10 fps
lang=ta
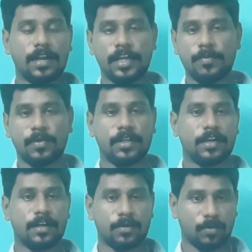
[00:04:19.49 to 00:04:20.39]
லைக்
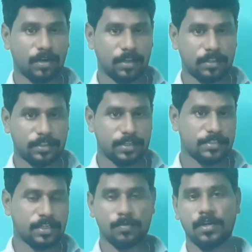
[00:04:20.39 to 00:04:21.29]
பண்ணுங்கள் உங்களுக்கு
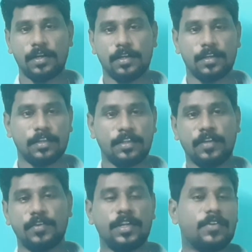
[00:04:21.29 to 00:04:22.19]
தெரிஞ்ச நபர்களுக்கு
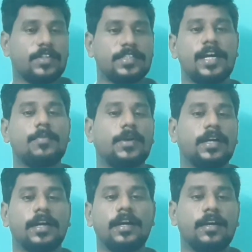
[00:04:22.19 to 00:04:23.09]
இந்த வீடியோவை ஷேர்
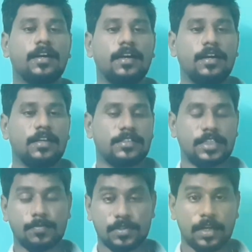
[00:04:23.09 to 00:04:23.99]
பண்ணுங்கள்
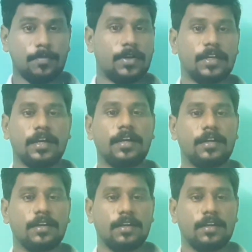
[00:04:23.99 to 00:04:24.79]
சப்ஸ்கிரைப் பண்ணுங்கள்